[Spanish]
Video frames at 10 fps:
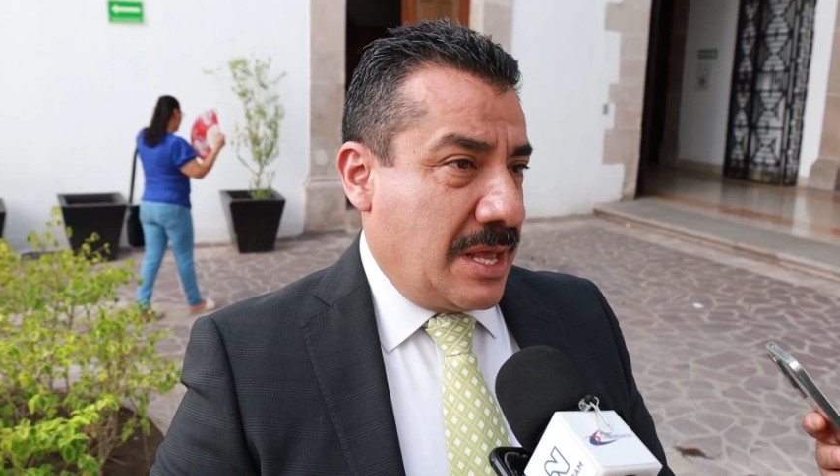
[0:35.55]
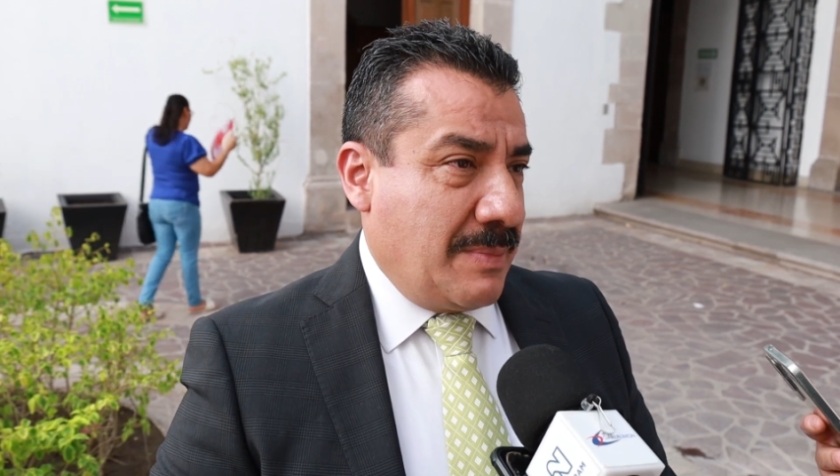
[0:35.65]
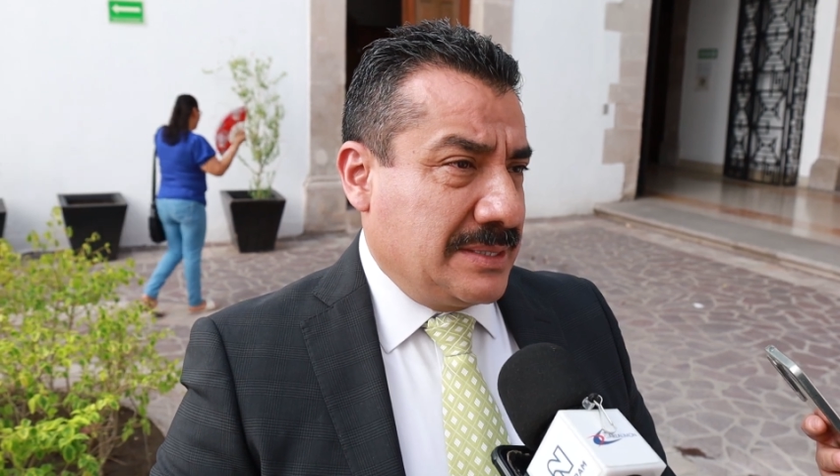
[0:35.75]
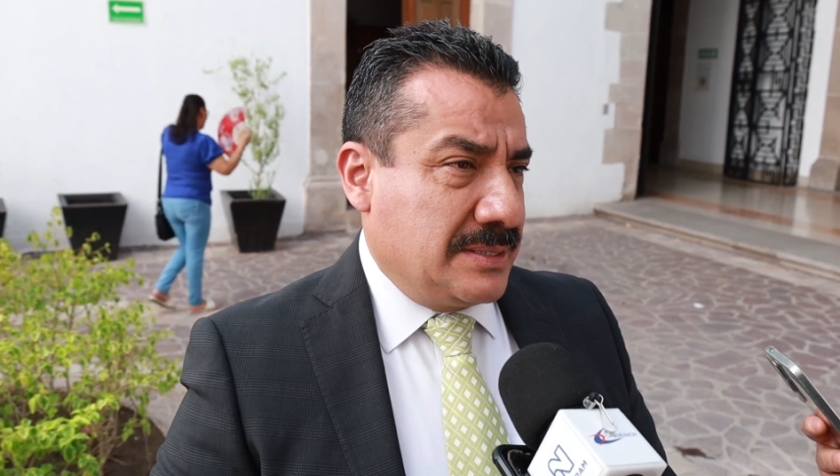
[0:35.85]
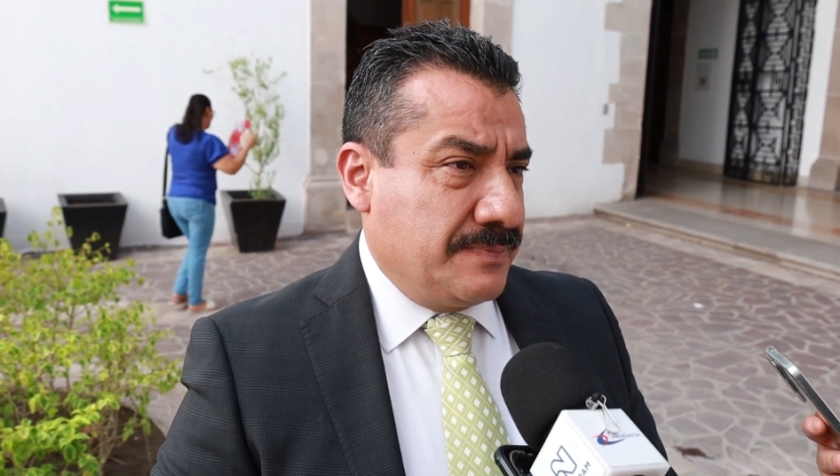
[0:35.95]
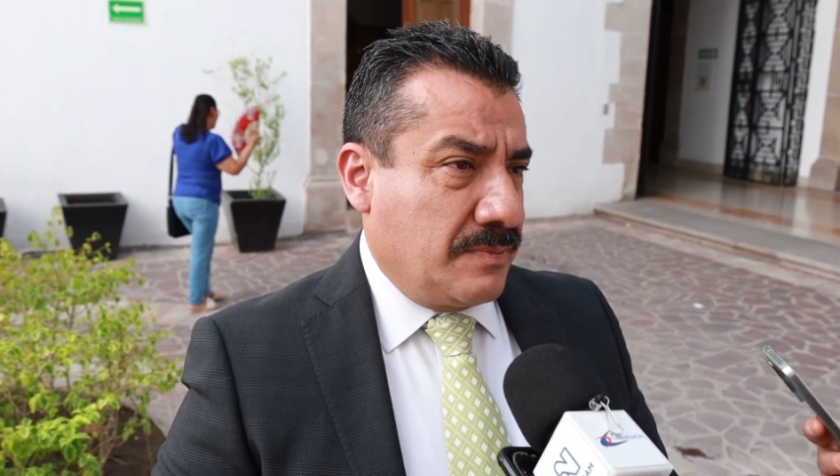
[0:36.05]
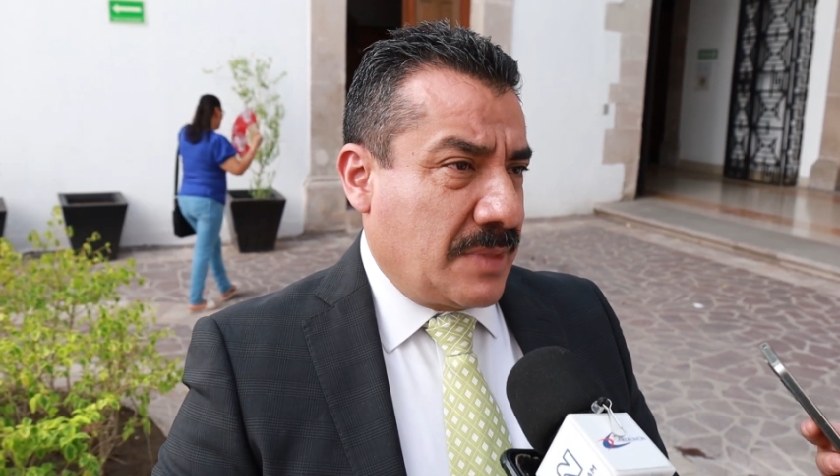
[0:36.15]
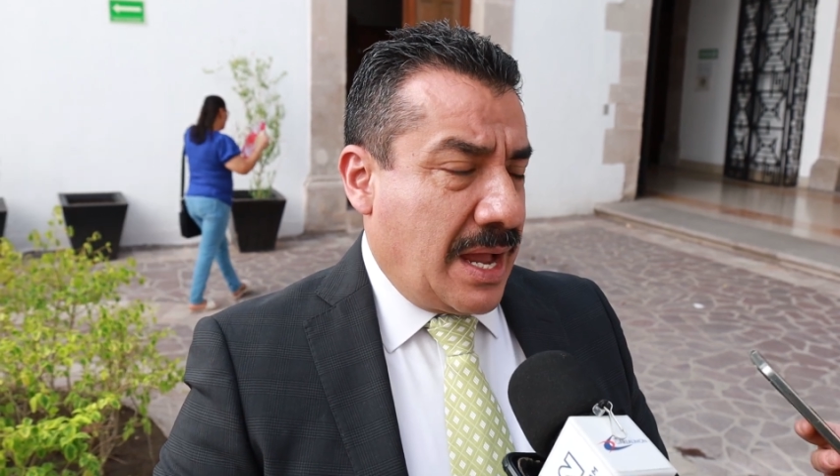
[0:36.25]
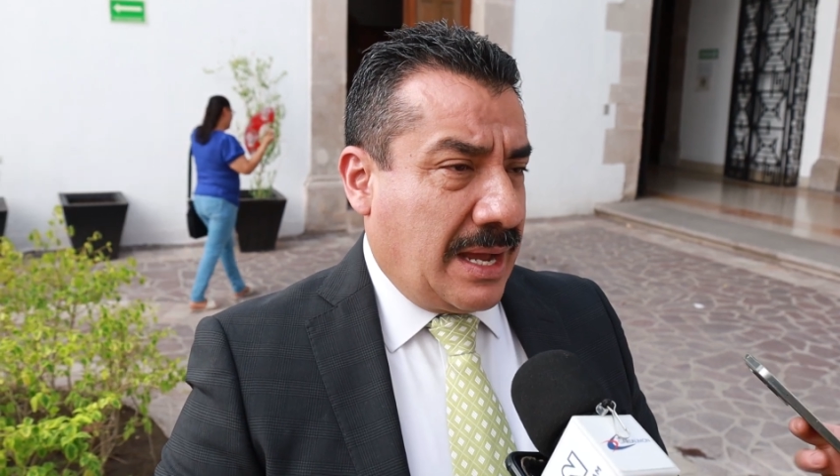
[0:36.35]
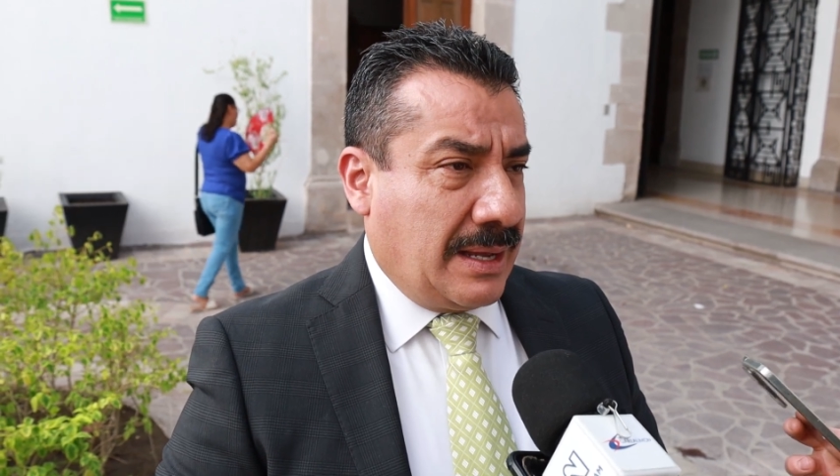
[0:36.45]
nada más.
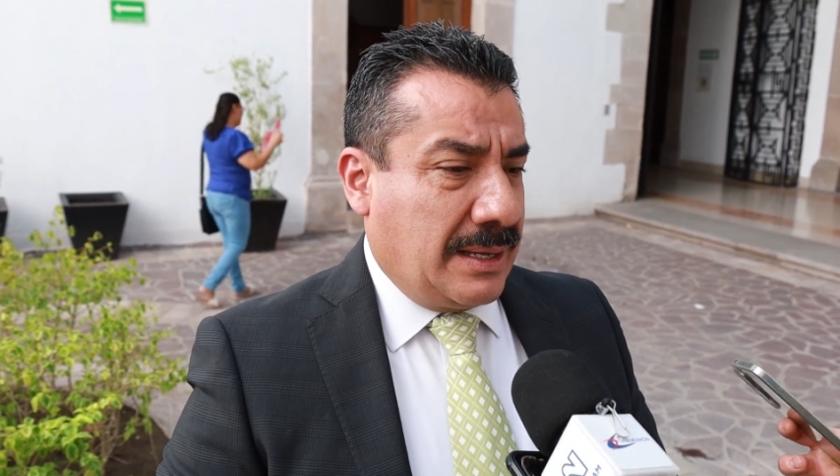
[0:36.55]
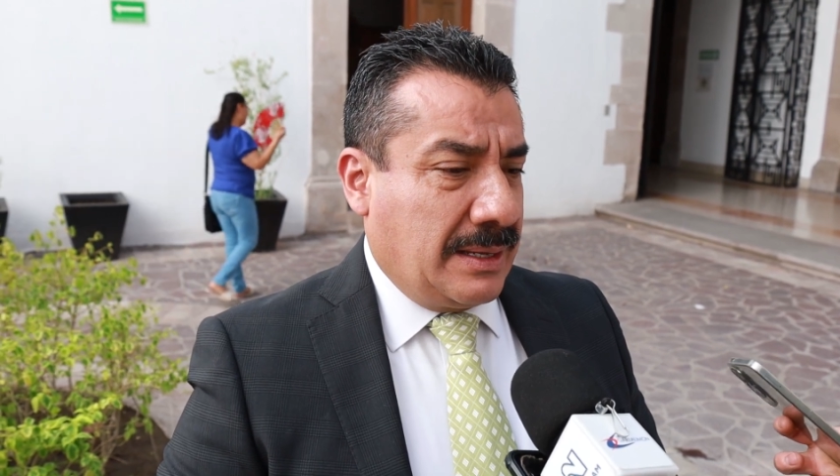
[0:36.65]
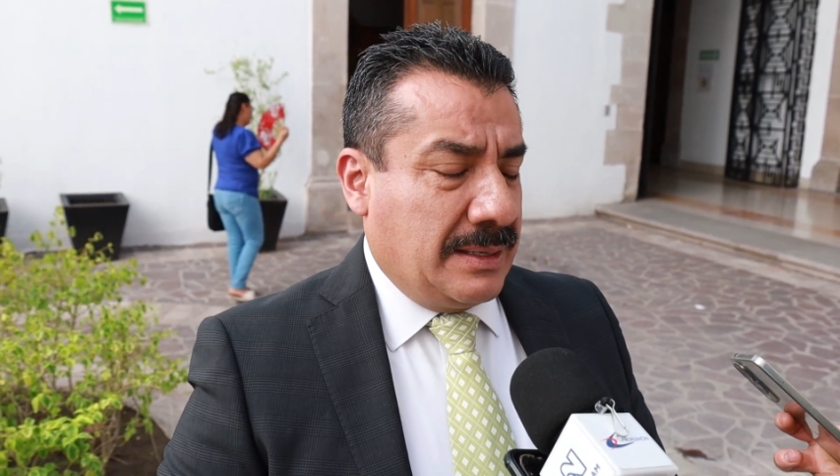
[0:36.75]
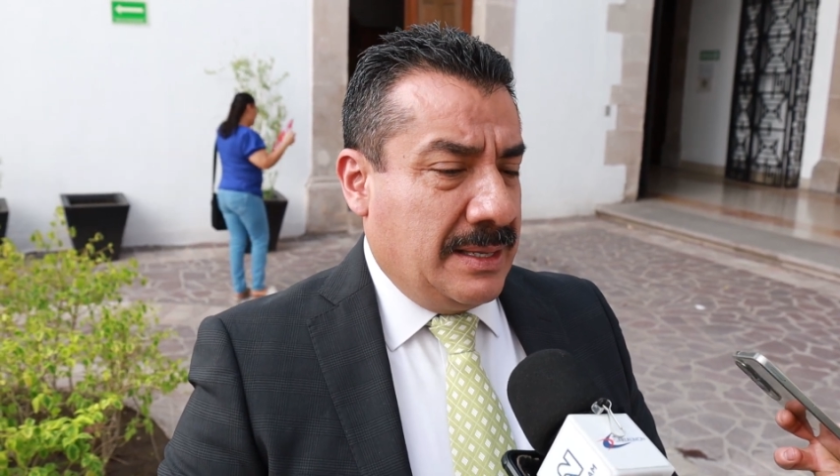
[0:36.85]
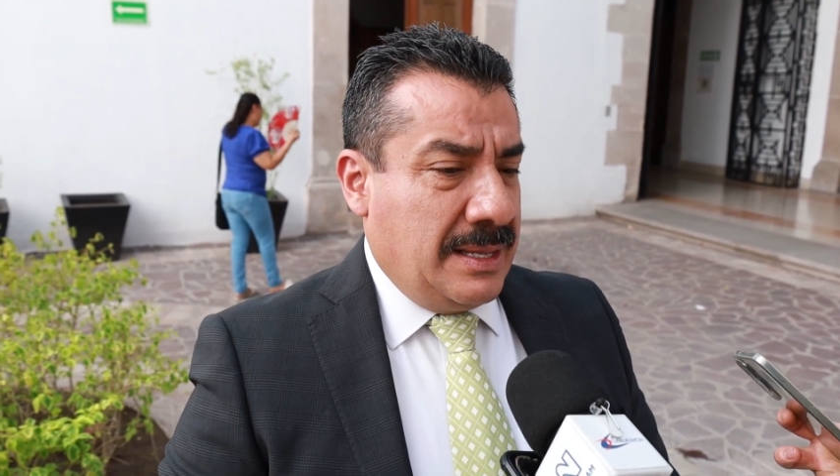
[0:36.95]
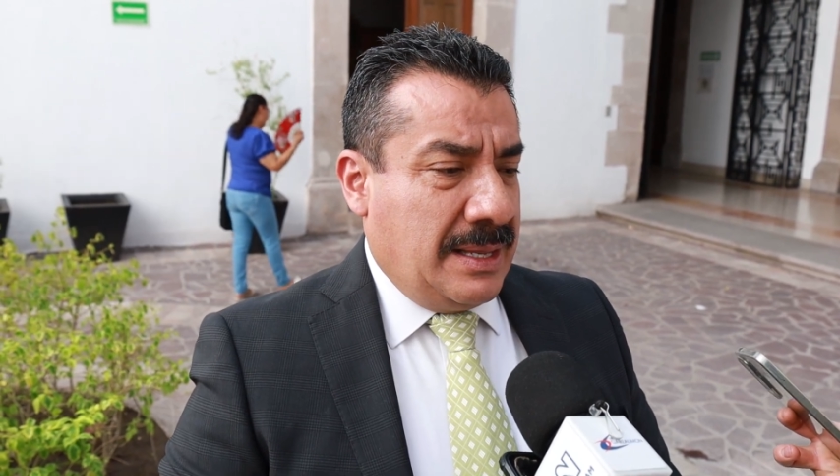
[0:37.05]
Ah,